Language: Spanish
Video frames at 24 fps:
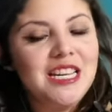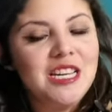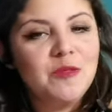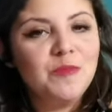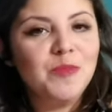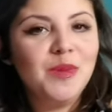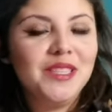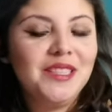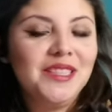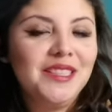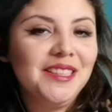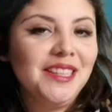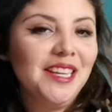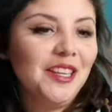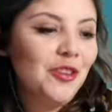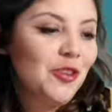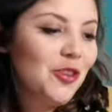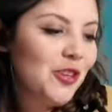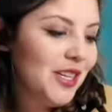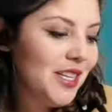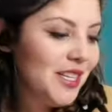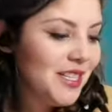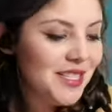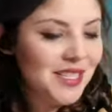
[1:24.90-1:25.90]

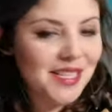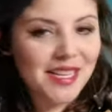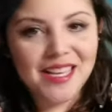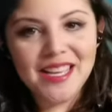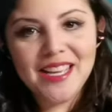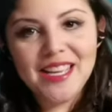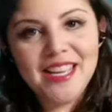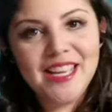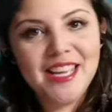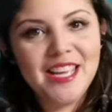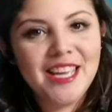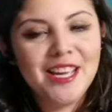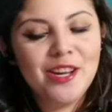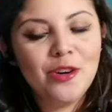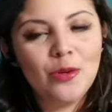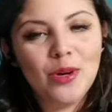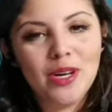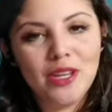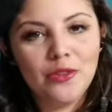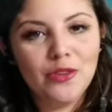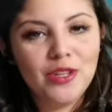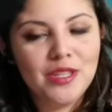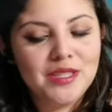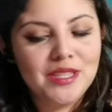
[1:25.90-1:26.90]
patinadores y
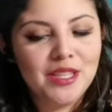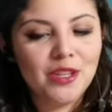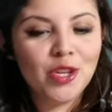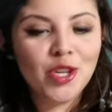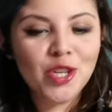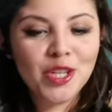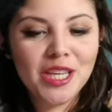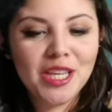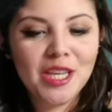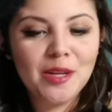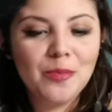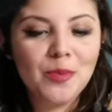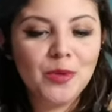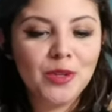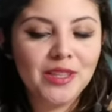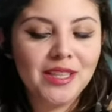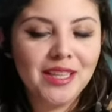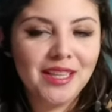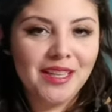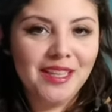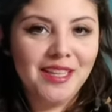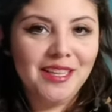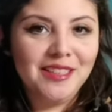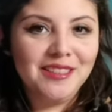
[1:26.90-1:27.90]
jugadores de hockey,
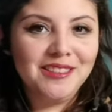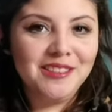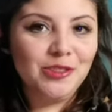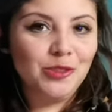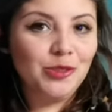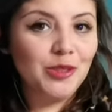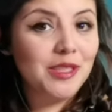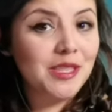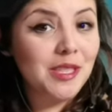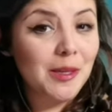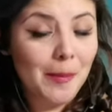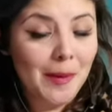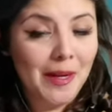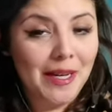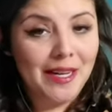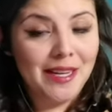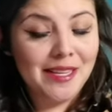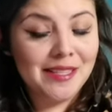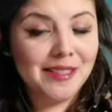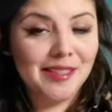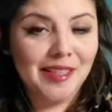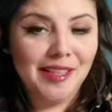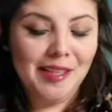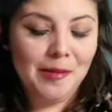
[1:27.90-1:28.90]
porque eh, son
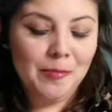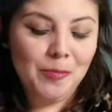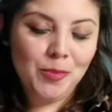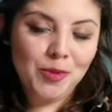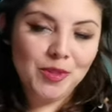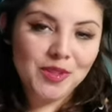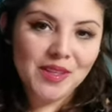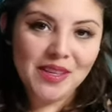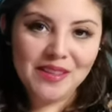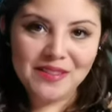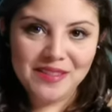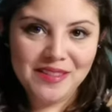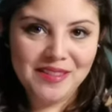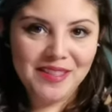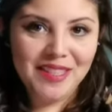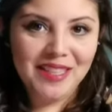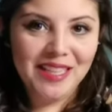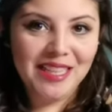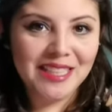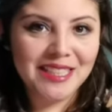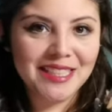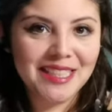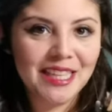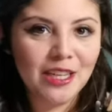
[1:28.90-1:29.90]
disciplinas que pues se hacen en
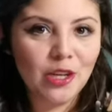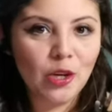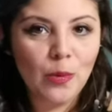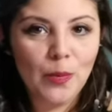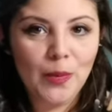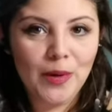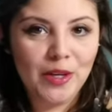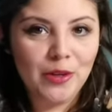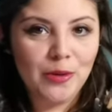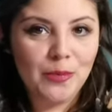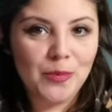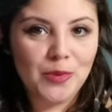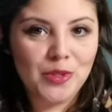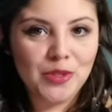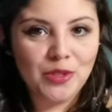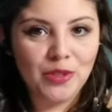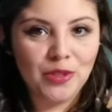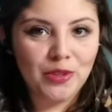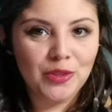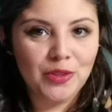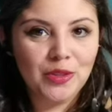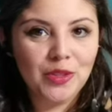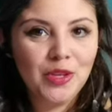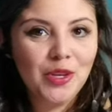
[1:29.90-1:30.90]
el hielo, pero pues
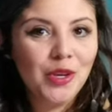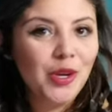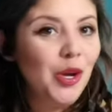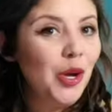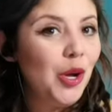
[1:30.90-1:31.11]
son